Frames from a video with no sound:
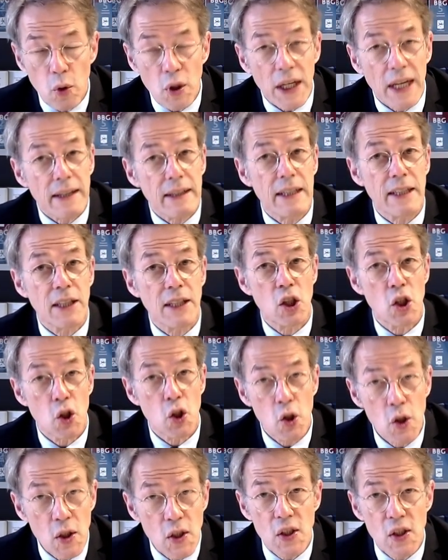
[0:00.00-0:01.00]
grundrechtlich
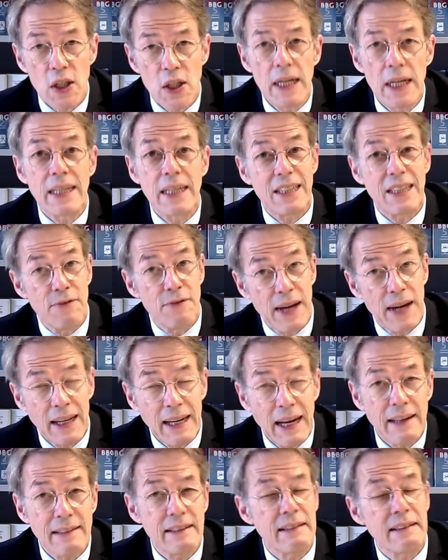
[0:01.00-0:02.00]
geschützt,
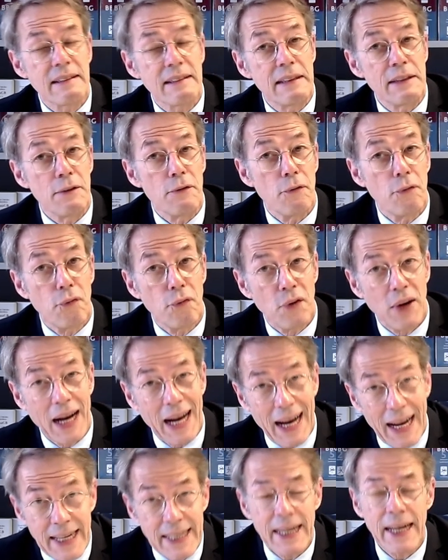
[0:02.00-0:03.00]
gewährleistet ist die
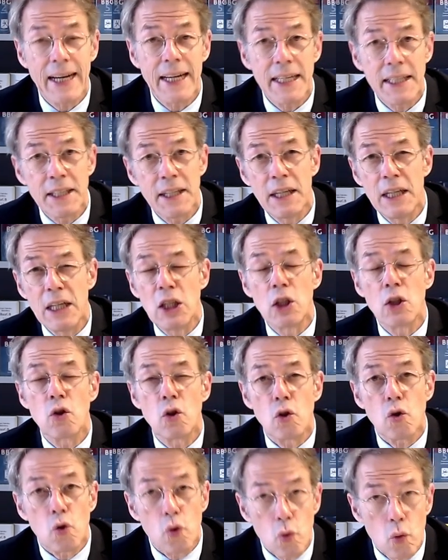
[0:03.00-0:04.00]
Freiheit,
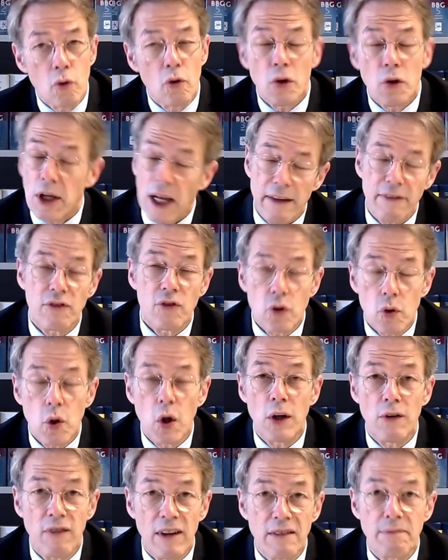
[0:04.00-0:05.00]
tun und lassen
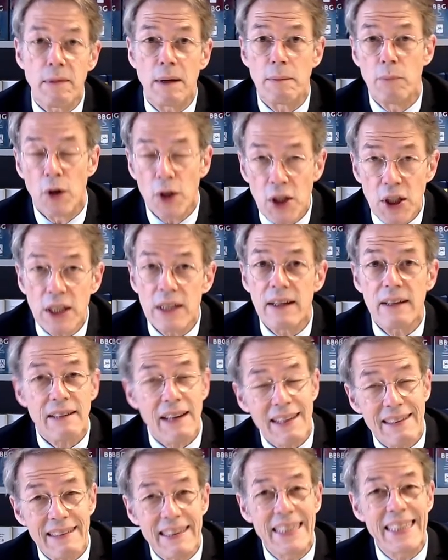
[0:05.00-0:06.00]
zu können, was man möchte.
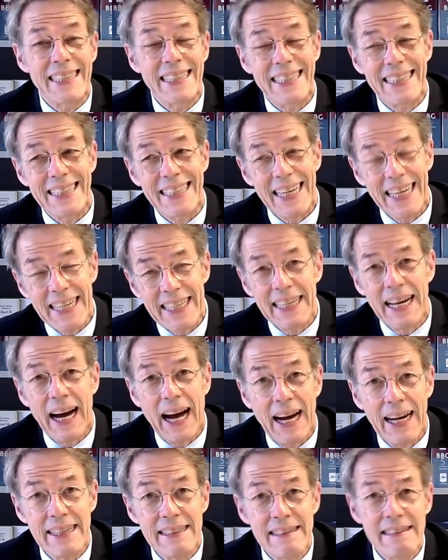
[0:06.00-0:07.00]
Das heißt,
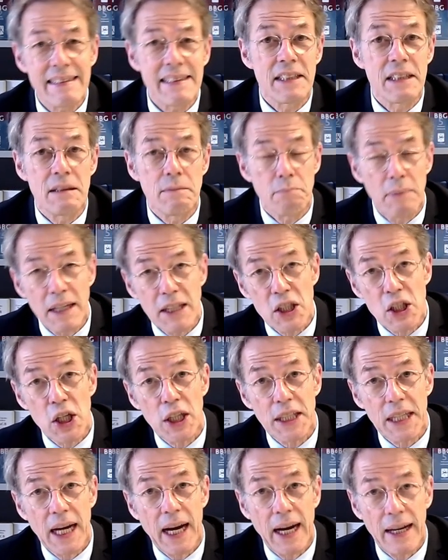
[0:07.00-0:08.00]
jede einzelne
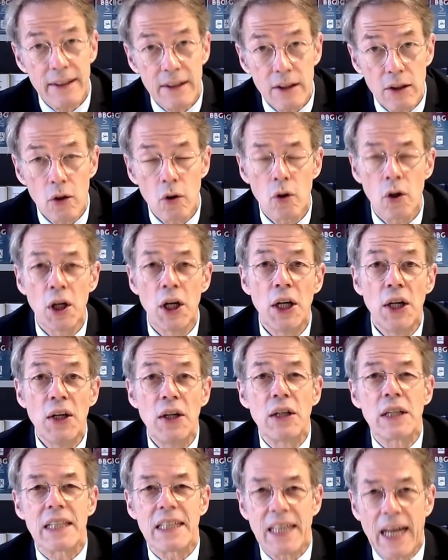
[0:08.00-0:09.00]
menschliche Handlung
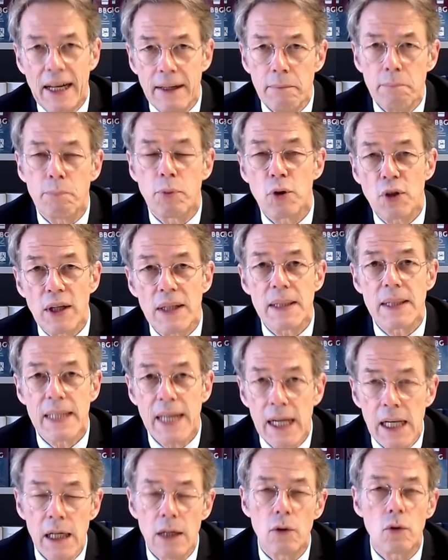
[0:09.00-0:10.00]
kann
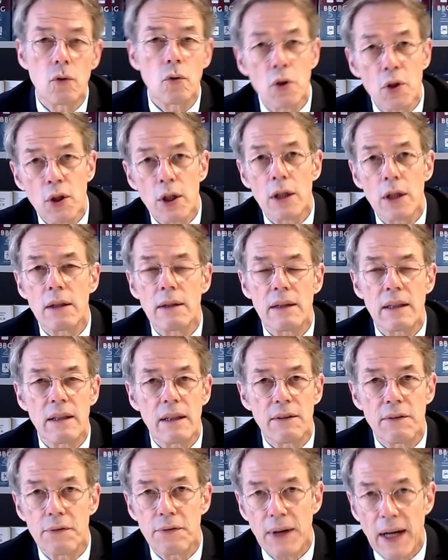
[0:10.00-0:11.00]
potenziell unter
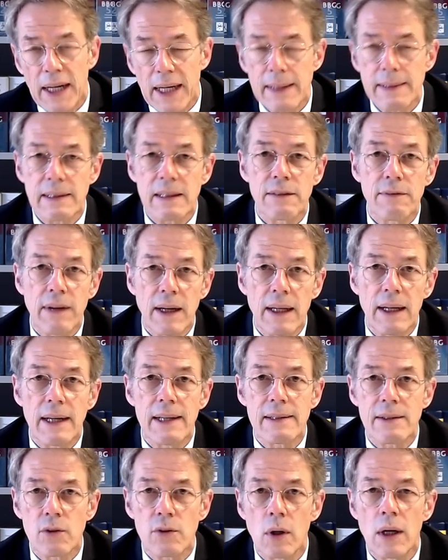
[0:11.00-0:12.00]
die
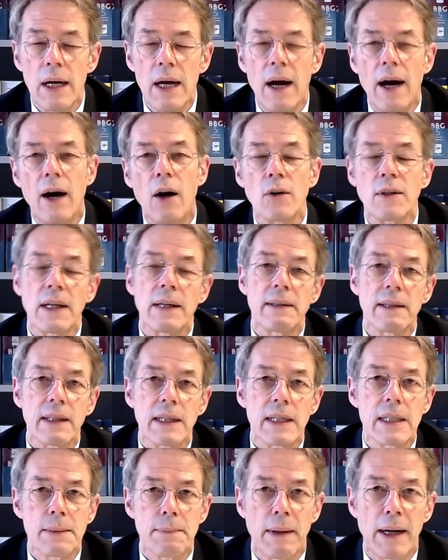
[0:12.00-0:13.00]
Freiheitsgewährleistung aus
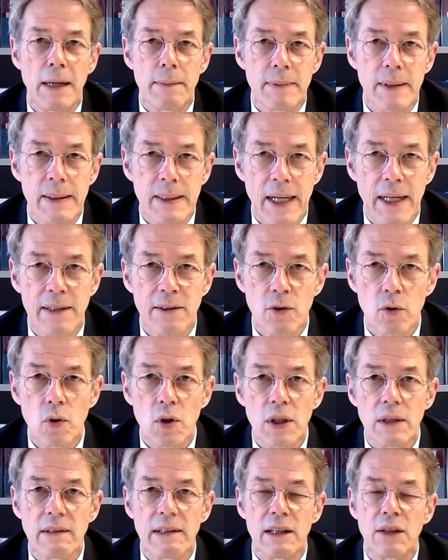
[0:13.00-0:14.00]
Artikel 2 Absatz
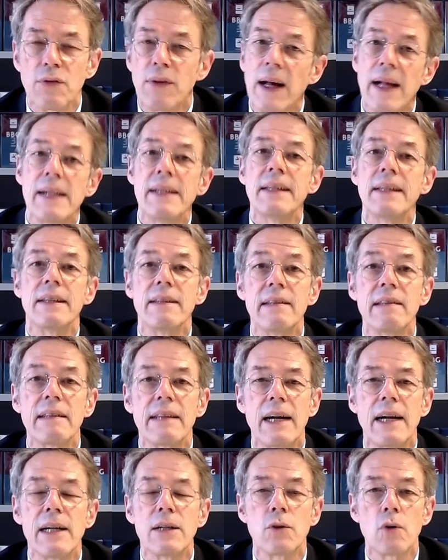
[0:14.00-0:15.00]
1 Grundgesetz fallen,
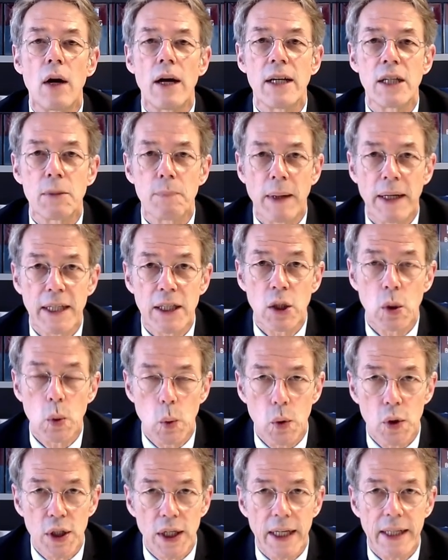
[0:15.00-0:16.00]
ist also
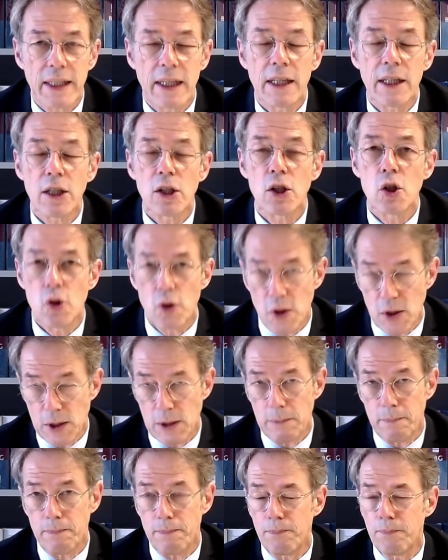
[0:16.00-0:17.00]
entsprechend grundrechtlich
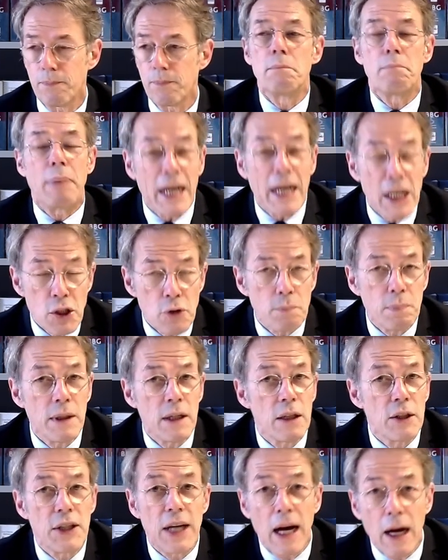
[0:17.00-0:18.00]
geschützt.
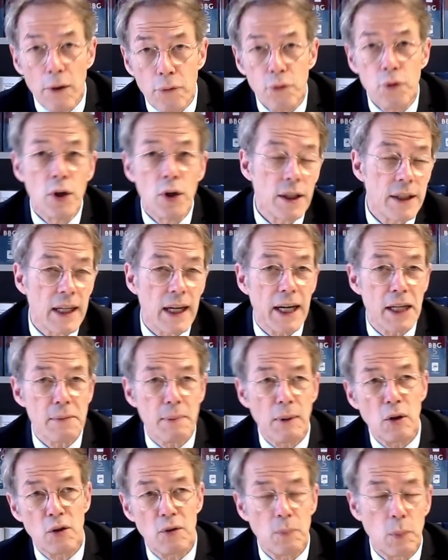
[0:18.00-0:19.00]
Beispiele dafür in
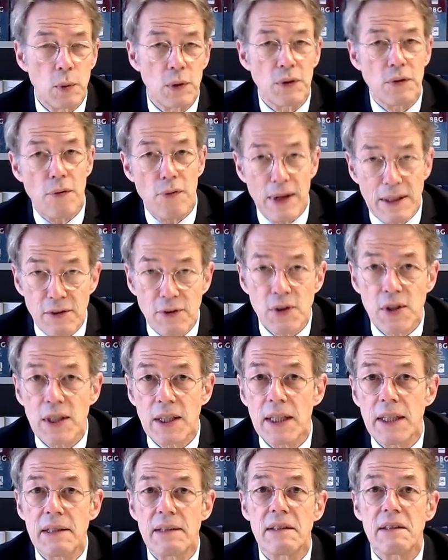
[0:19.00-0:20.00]
der Rechtsprechung des
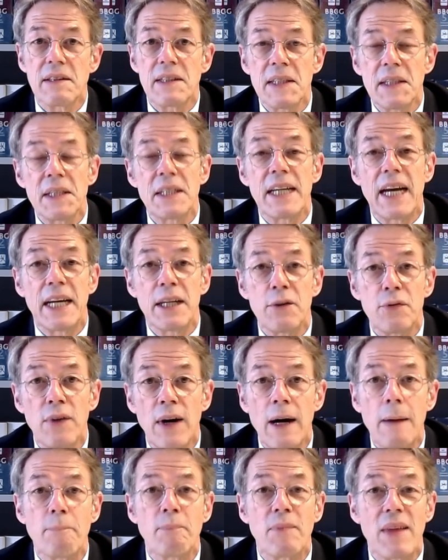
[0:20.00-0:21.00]
Bundesverfassungsgerichts sind
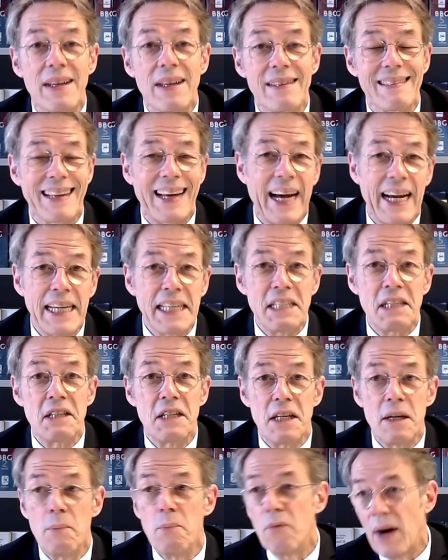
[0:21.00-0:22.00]
etwa das
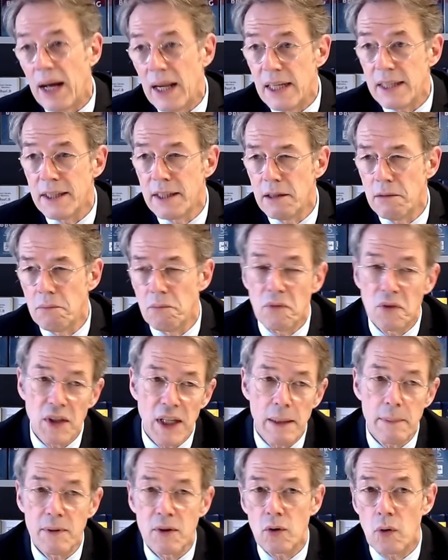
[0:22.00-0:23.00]
Reiten im Walde,
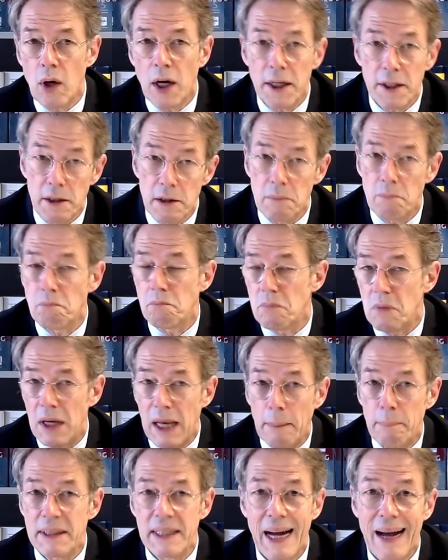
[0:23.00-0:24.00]
selbst so eine
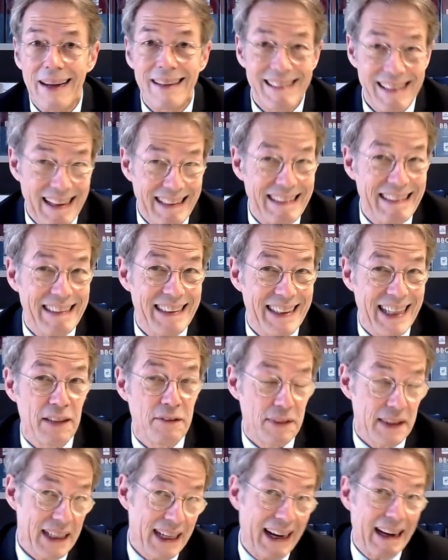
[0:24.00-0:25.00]
lapidare
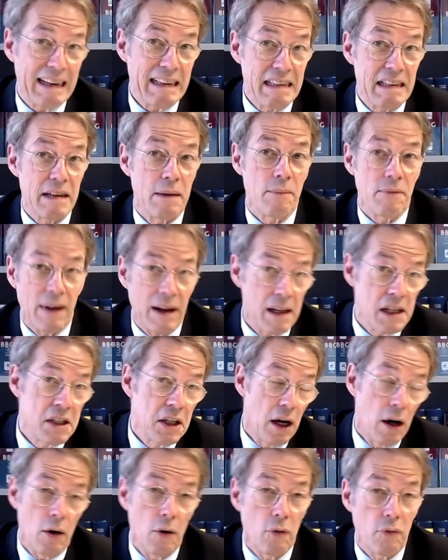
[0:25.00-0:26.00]
Tätigkeit wie Reiten im
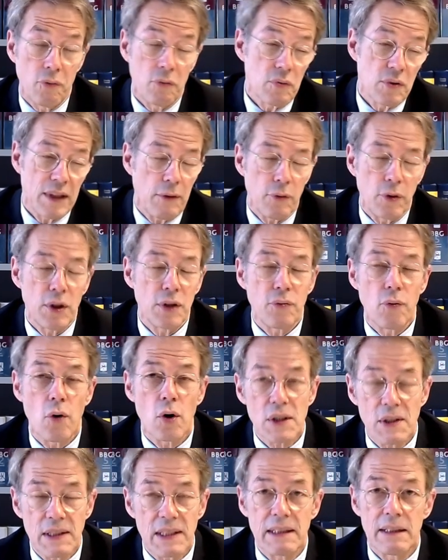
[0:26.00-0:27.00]
Walde auf dafür
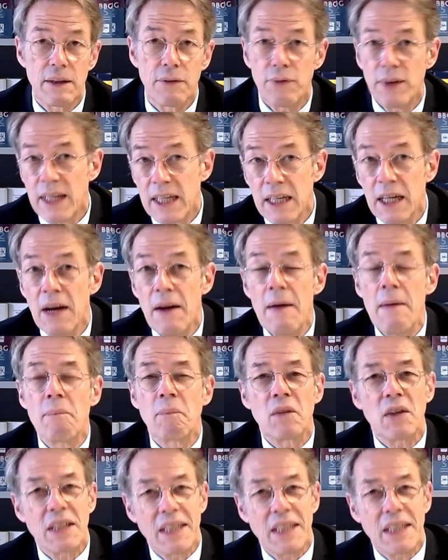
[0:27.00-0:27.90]
nicht vorgesehenen Wegen,